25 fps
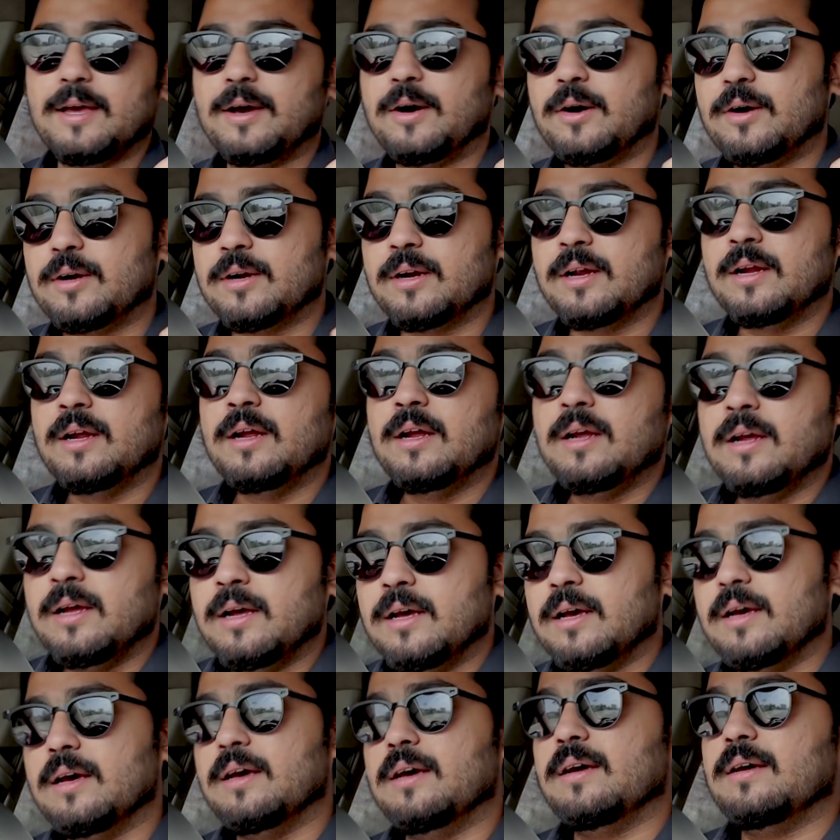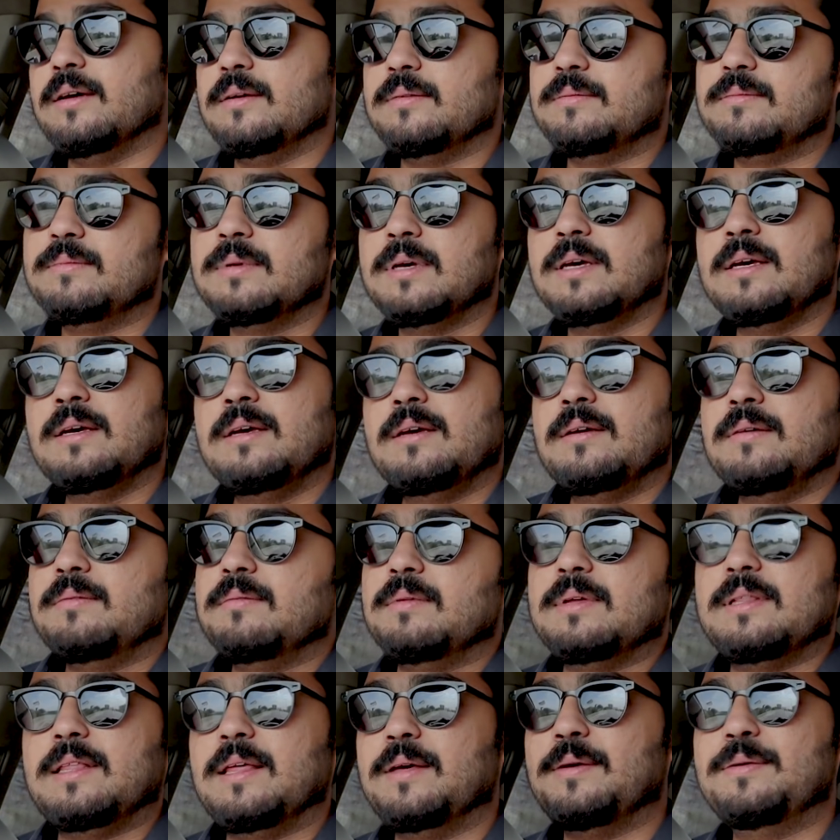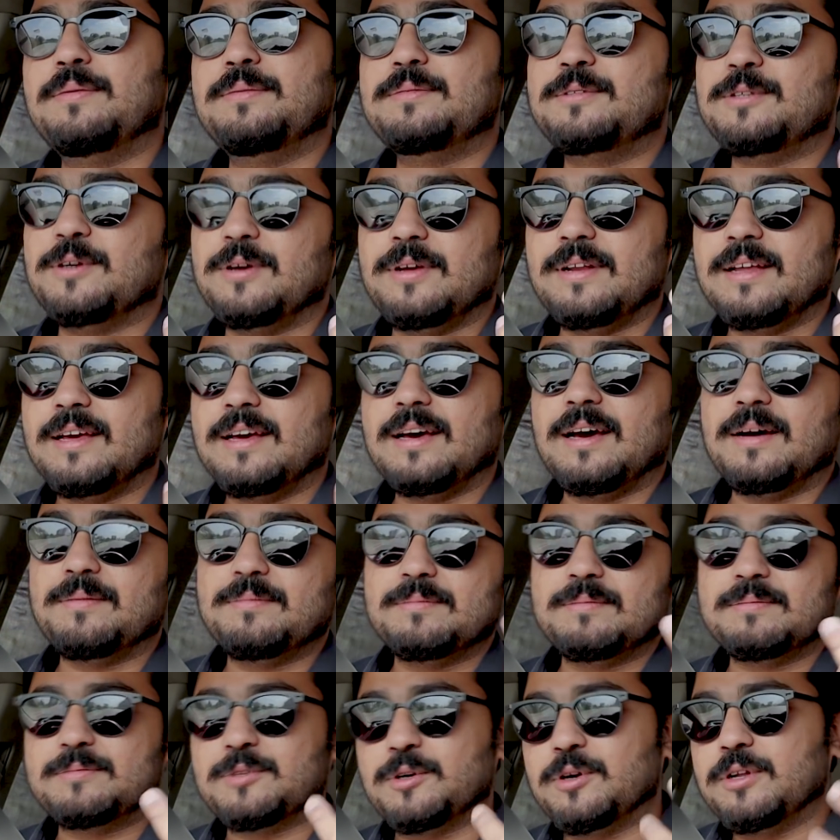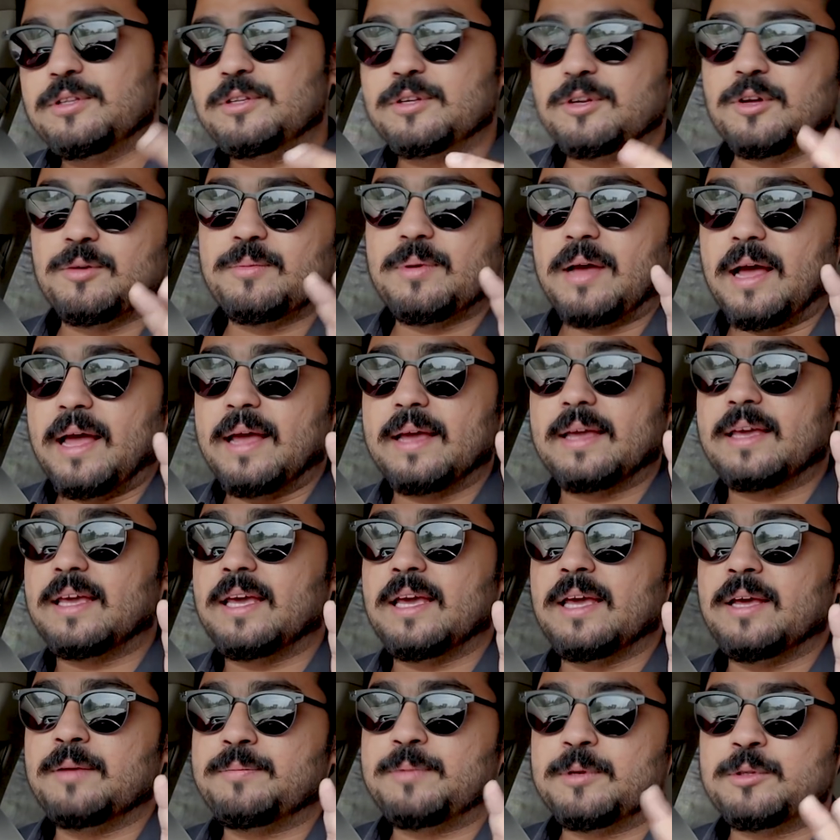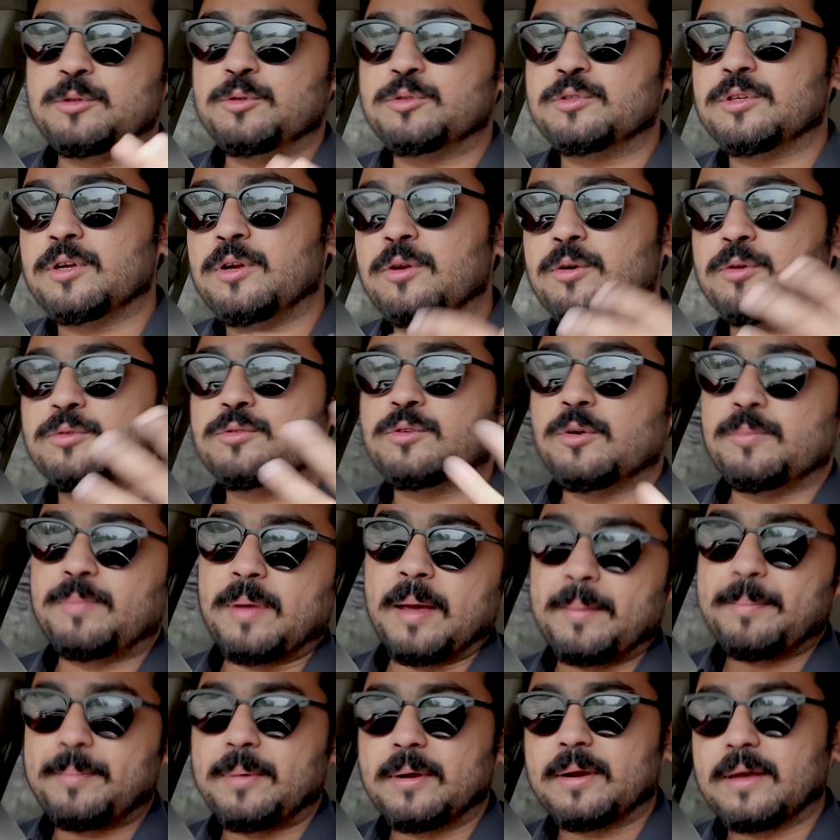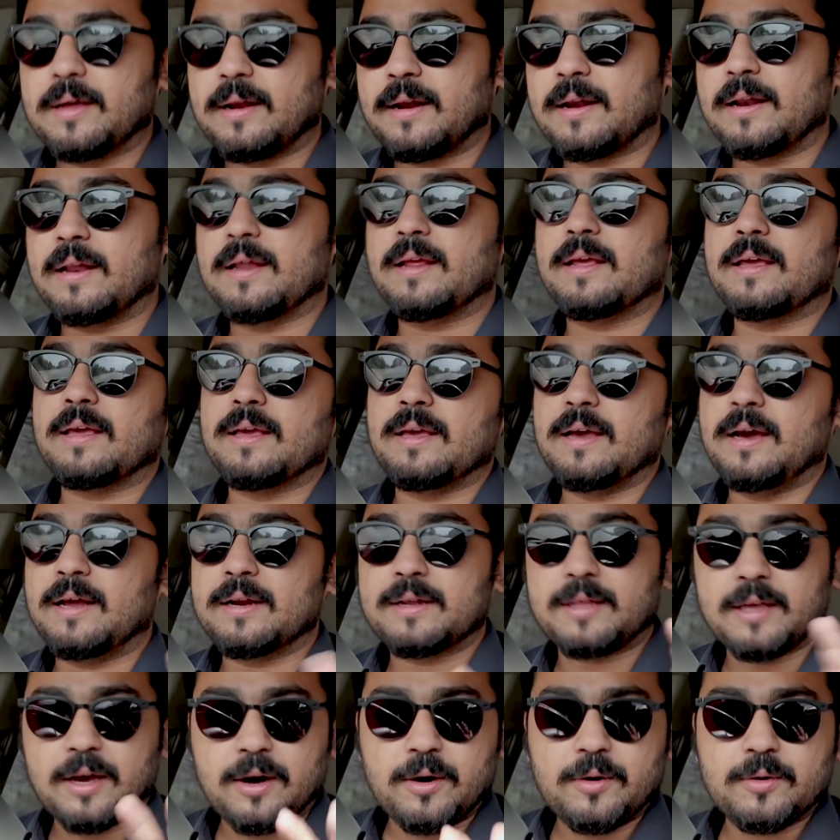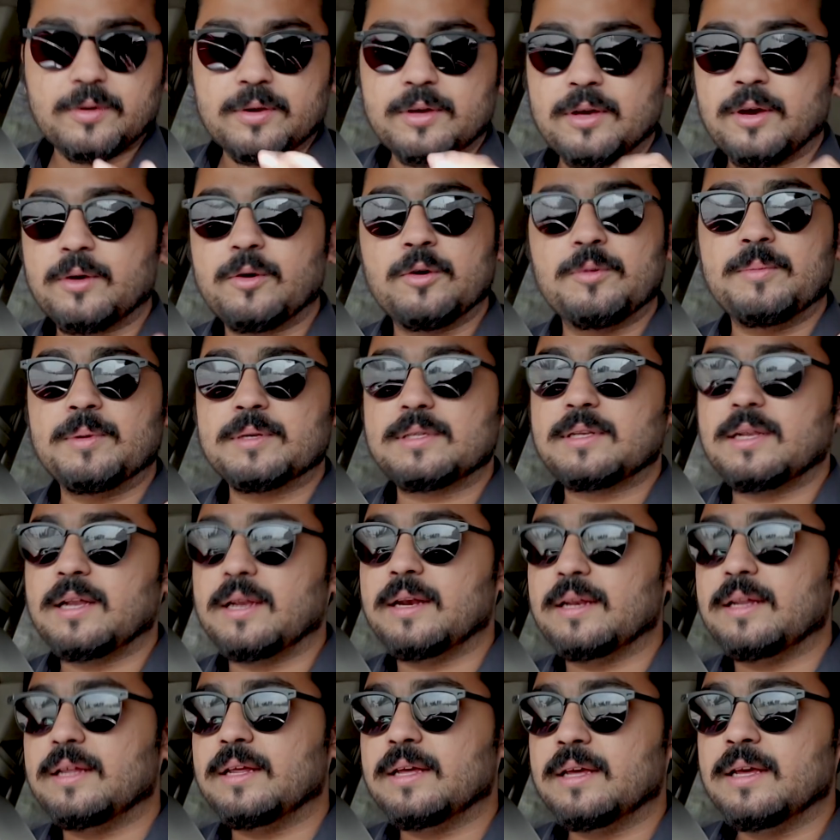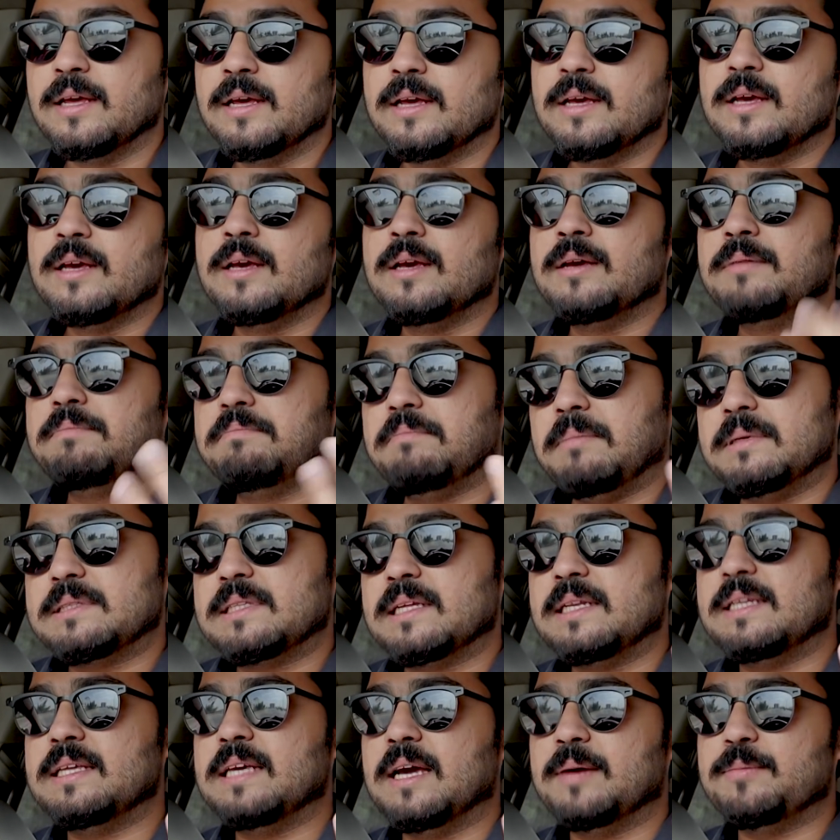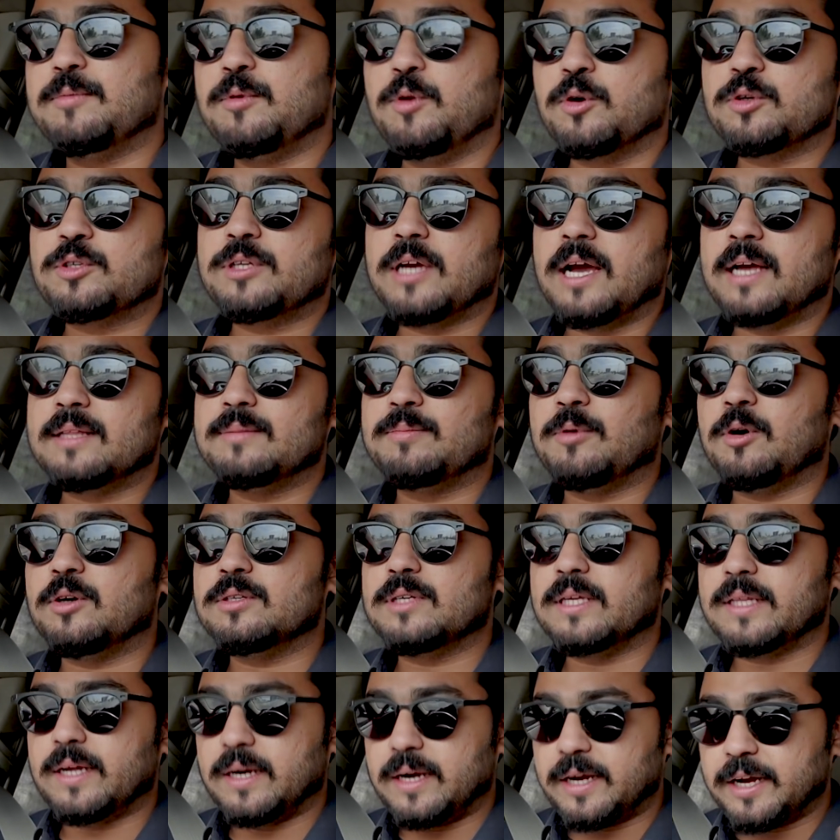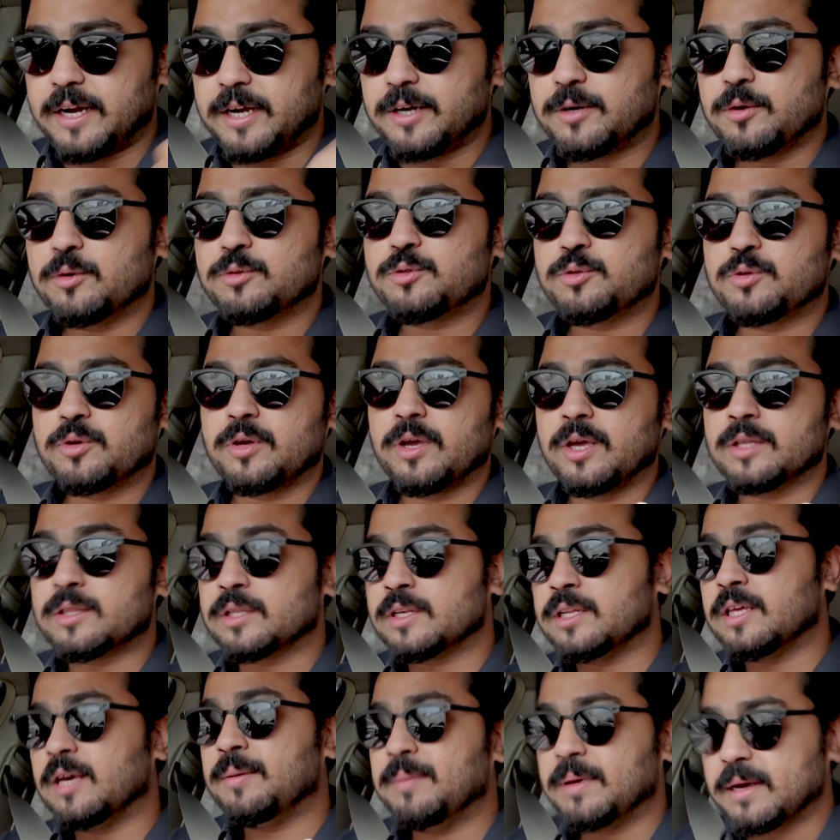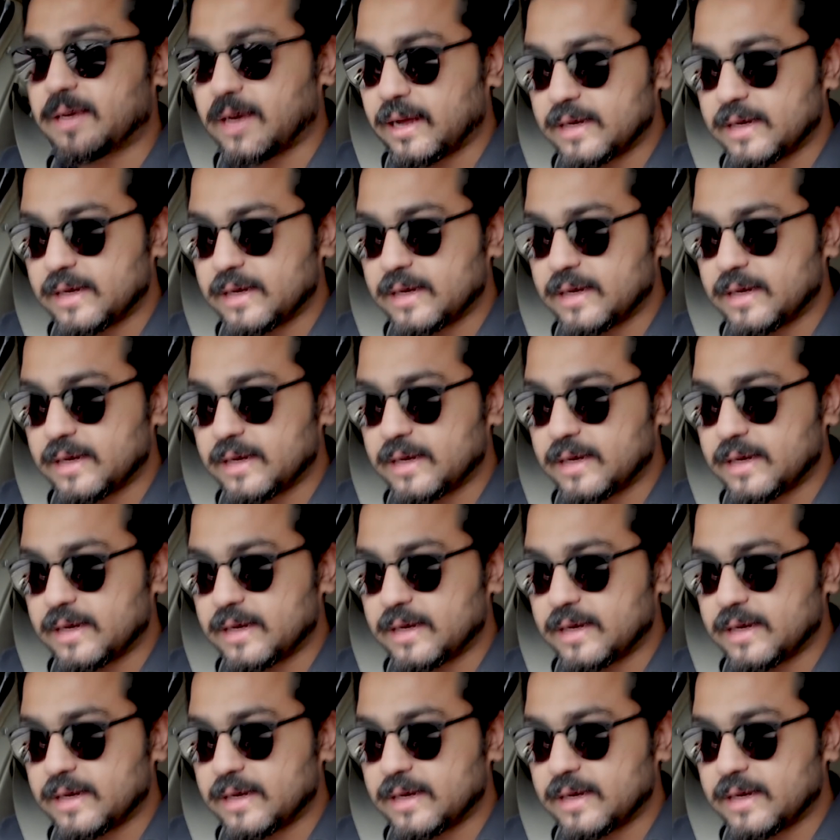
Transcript: और मतलब जो है ना हम थोड़े दिनों में आएंगे फिर दूसरे लोग उसको पैम्पर कर रहे हैं कि यार क्या हो गया कोई मसला नहीं है पता नहीं हम लोग शायद बहुत ज़्यादा ढीट हो चुके हैं इतनी हमें